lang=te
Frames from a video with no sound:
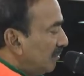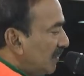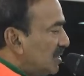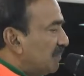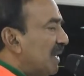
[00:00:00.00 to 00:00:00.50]

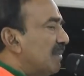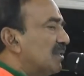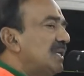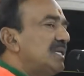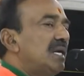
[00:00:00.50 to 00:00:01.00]
మంచి
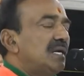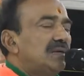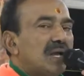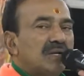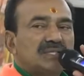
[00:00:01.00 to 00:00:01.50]
ప్రేమతో
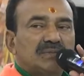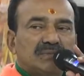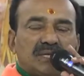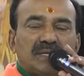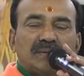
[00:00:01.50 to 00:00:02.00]
ఇవ్వాలంటే ఆలోచన
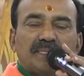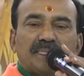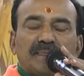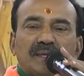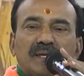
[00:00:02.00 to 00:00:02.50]
ఉంటే
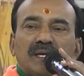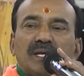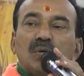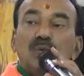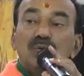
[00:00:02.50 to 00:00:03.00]

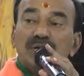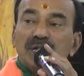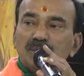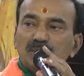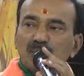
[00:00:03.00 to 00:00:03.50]

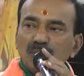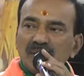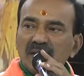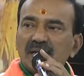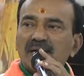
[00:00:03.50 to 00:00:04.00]
గుంటెడు
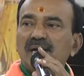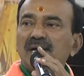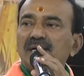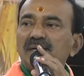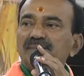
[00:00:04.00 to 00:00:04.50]
భూమి లేక
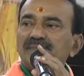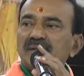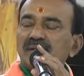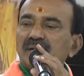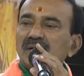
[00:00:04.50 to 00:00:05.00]

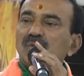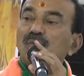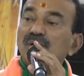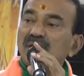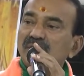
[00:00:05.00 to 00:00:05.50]

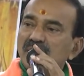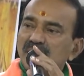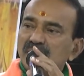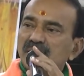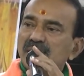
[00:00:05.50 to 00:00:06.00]
ఉన్న
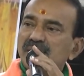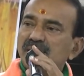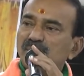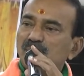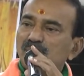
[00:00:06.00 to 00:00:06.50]
వాళ్ళ కలిగిన
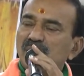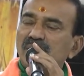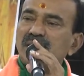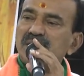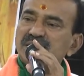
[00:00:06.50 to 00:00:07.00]

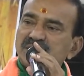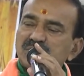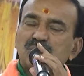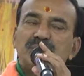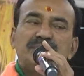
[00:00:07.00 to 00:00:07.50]
భూముల్ని లీజ్
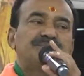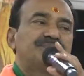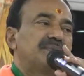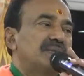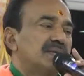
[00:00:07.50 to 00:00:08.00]
తీసుకొని
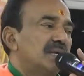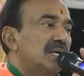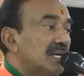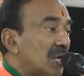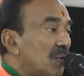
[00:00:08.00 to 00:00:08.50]

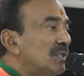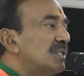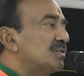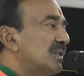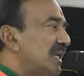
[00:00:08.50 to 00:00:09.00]
కౌలు
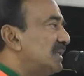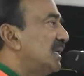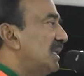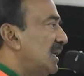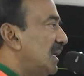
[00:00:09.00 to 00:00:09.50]
తీసుకొని అయితే
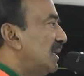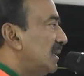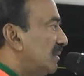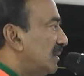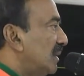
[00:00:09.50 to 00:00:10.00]
ఇలా
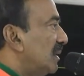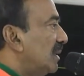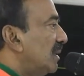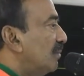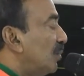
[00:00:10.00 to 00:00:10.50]

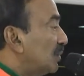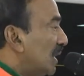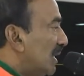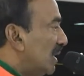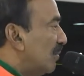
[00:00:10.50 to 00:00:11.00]

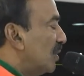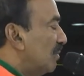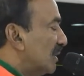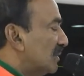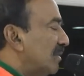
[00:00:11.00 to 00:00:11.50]
భూతల్ని నమ్ముకొని
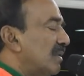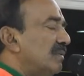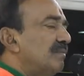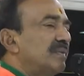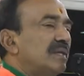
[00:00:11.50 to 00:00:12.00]
బతుతూ
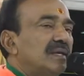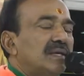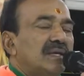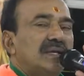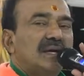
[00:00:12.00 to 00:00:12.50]
ఉన్నారు
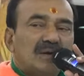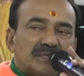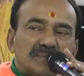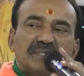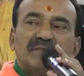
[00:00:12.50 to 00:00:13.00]

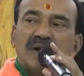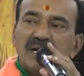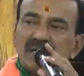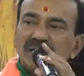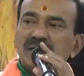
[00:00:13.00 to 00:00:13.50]
అవసరమైతే
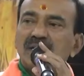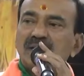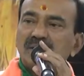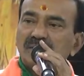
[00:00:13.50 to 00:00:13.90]
వాళ్ళకి ఏదైనా